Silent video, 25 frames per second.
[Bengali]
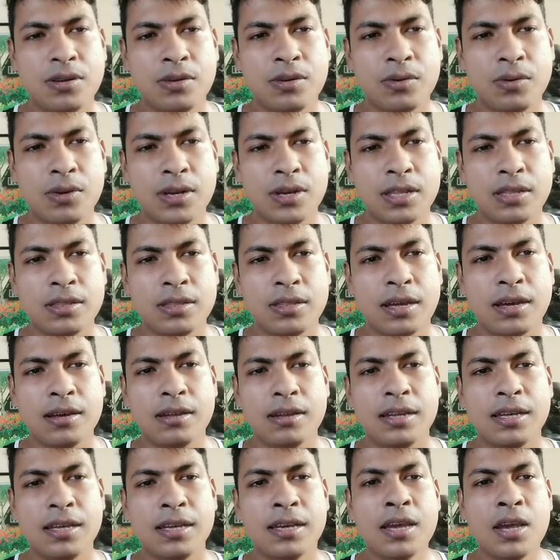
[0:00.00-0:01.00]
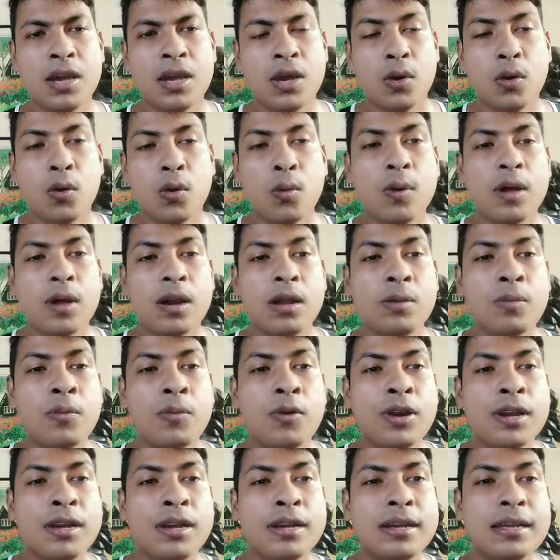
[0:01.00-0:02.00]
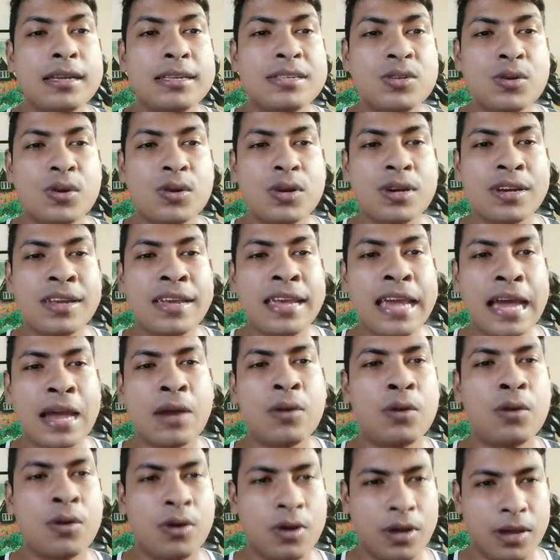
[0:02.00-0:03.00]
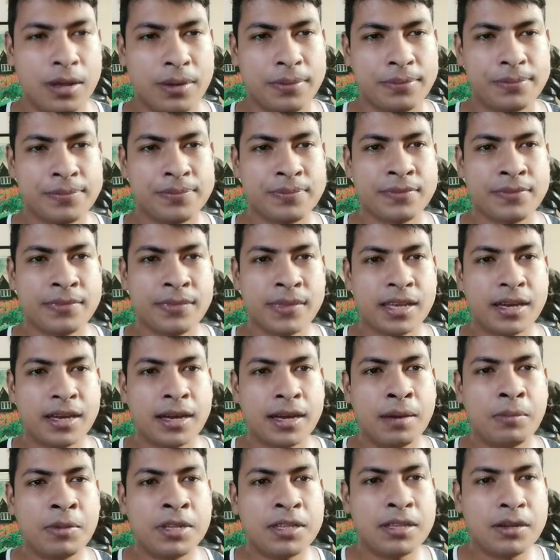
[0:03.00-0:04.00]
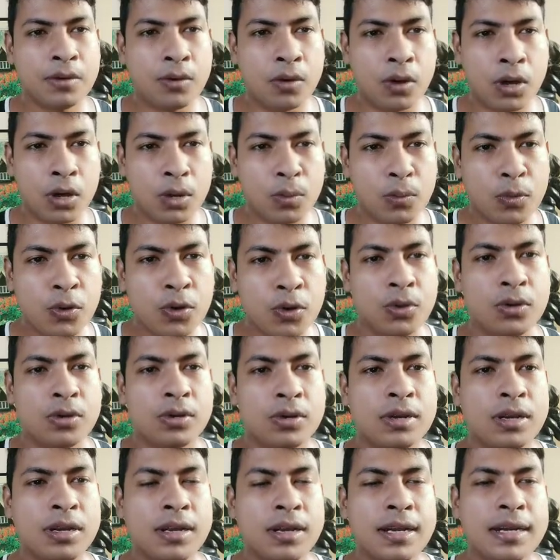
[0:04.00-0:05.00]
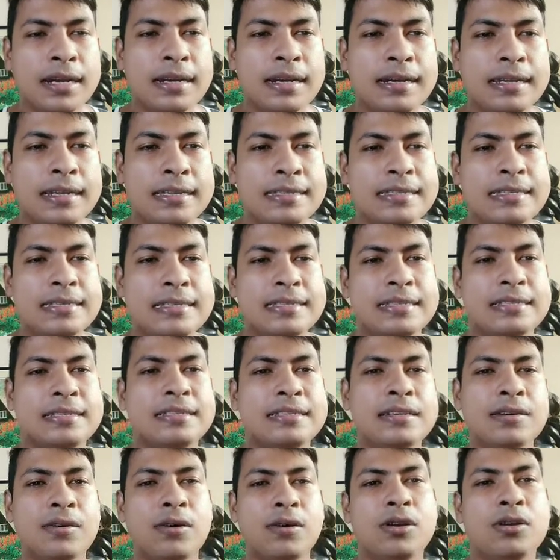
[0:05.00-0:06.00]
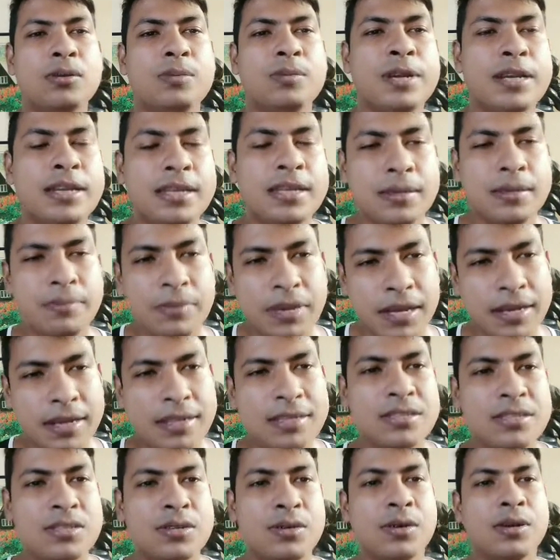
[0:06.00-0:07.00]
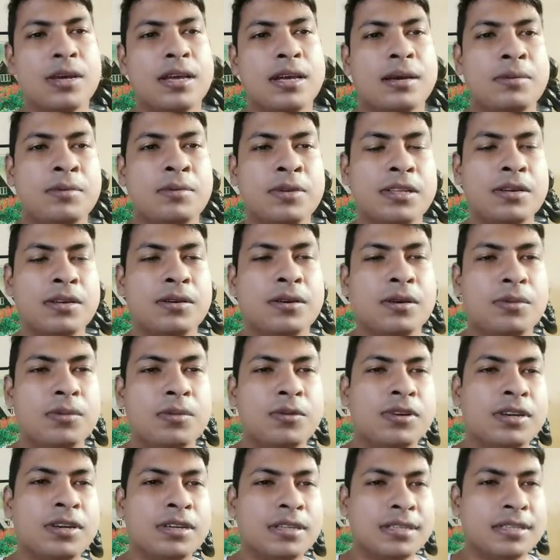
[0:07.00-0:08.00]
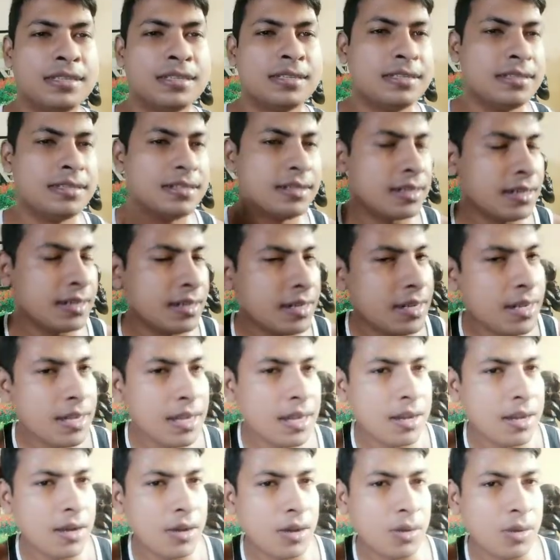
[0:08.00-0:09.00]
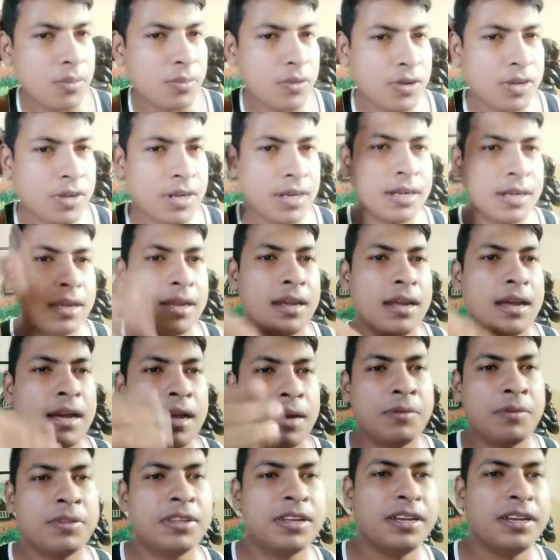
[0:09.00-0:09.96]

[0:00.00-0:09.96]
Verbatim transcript: করেন তাহলে ওভারঅল বডিটা স্ট্রং কেন হয় আমাদের হরমোন ডিজিজ যে অটোমেটিক ব্যালেন্স করে আমাদের হরমোন ডিজিজ যেটা হরমোনটা আমাদের